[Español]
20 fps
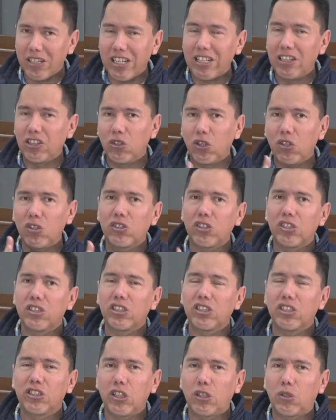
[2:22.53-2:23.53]
entonces
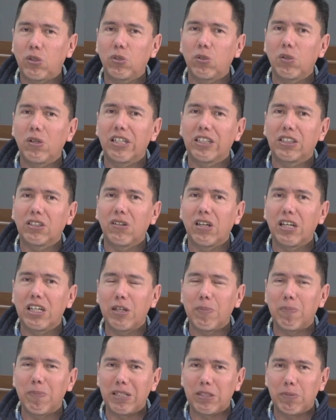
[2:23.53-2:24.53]
Instituto Electoral y
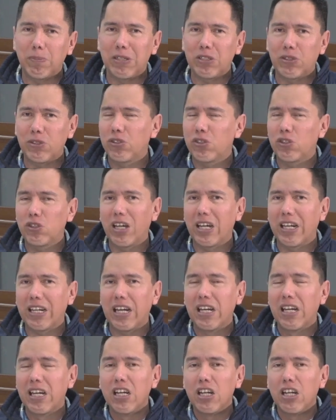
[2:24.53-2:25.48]
de Participación Ciudadana,